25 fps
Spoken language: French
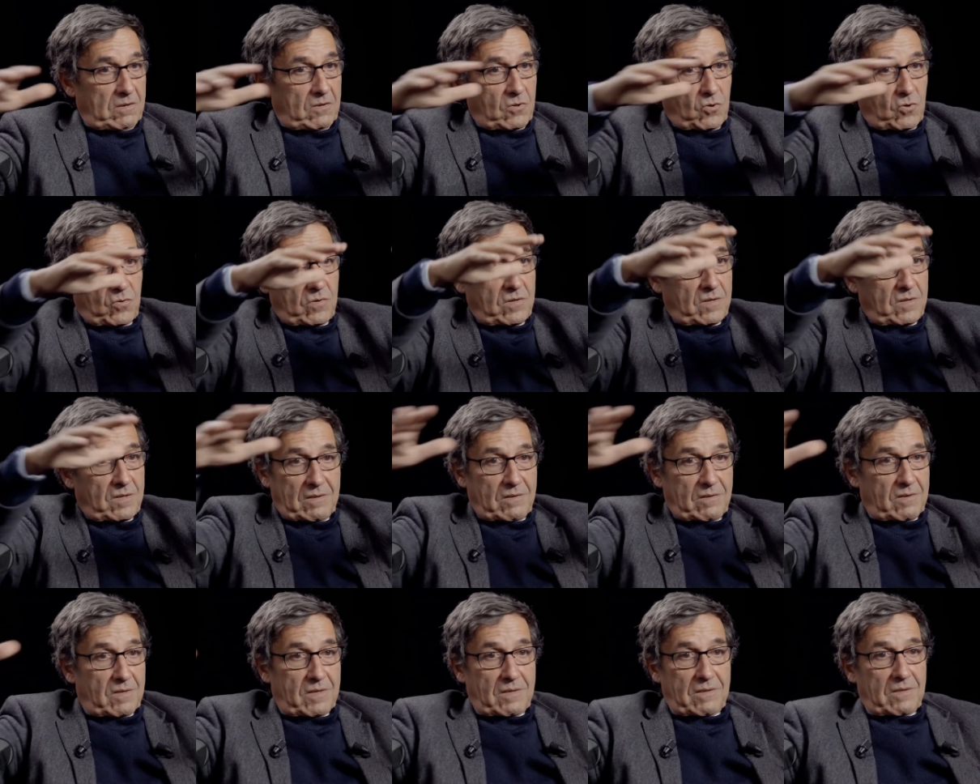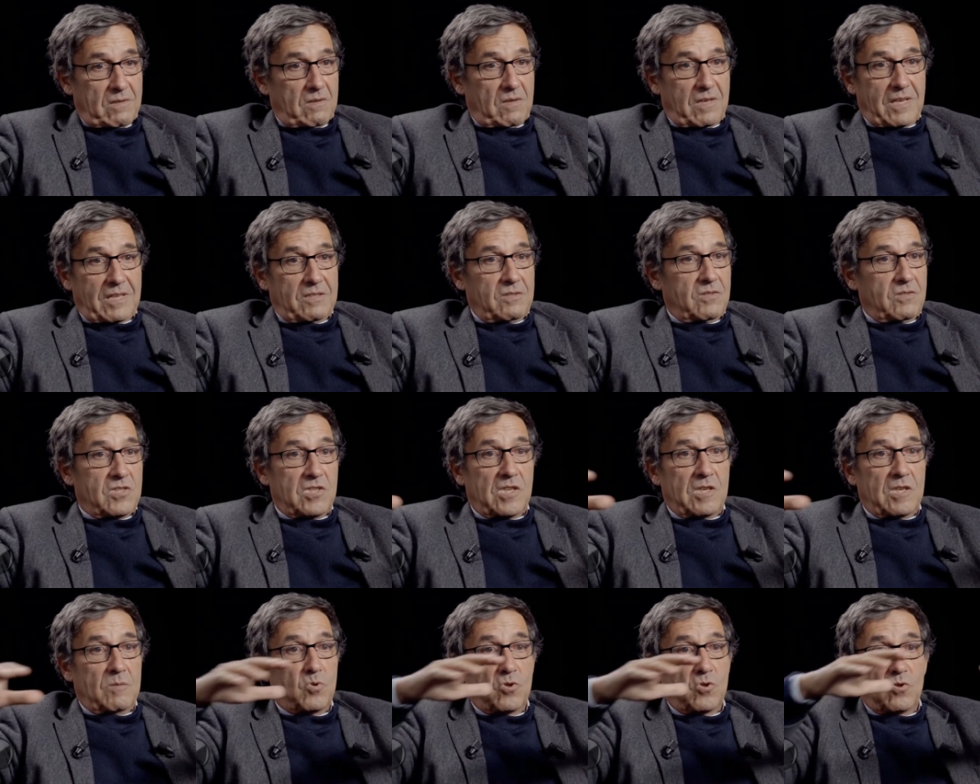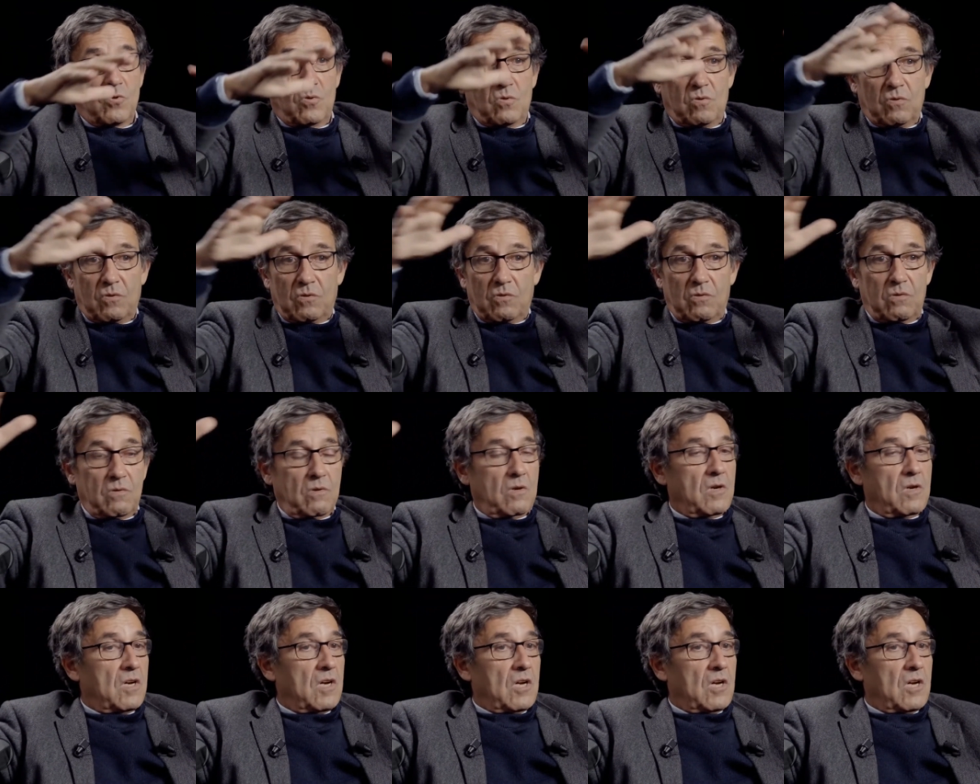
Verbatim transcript: euh, la description de,